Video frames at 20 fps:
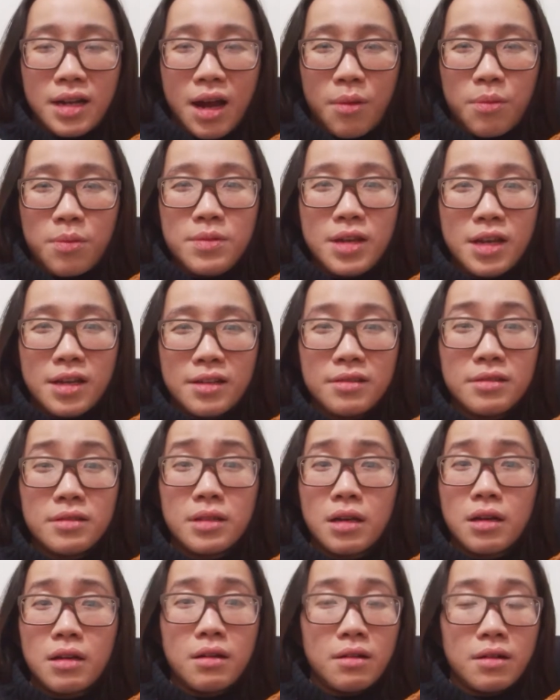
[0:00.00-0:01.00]
học gì nữa người
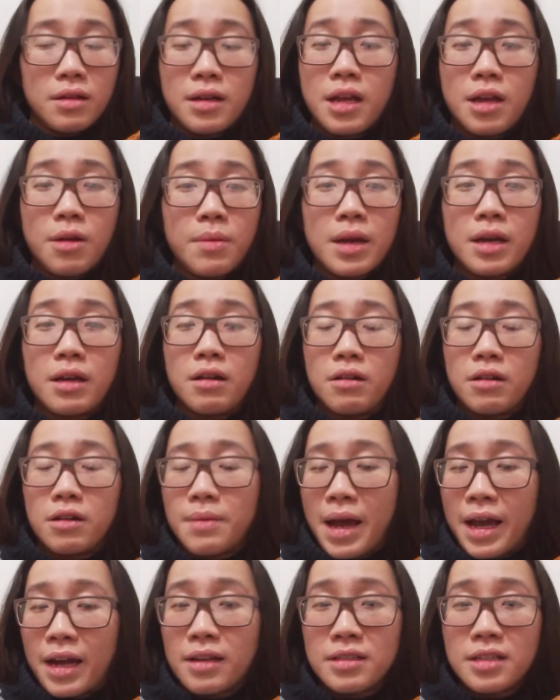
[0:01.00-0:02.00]
ta cười ở đây không ai cười
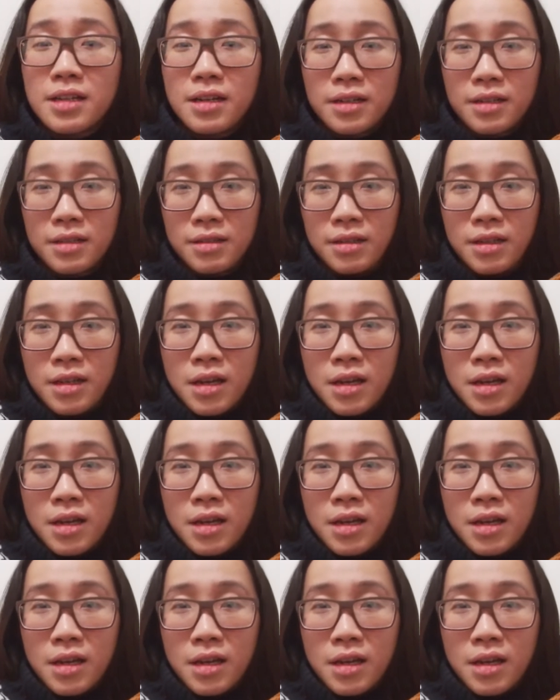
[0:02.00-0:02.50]
bạn hết trơn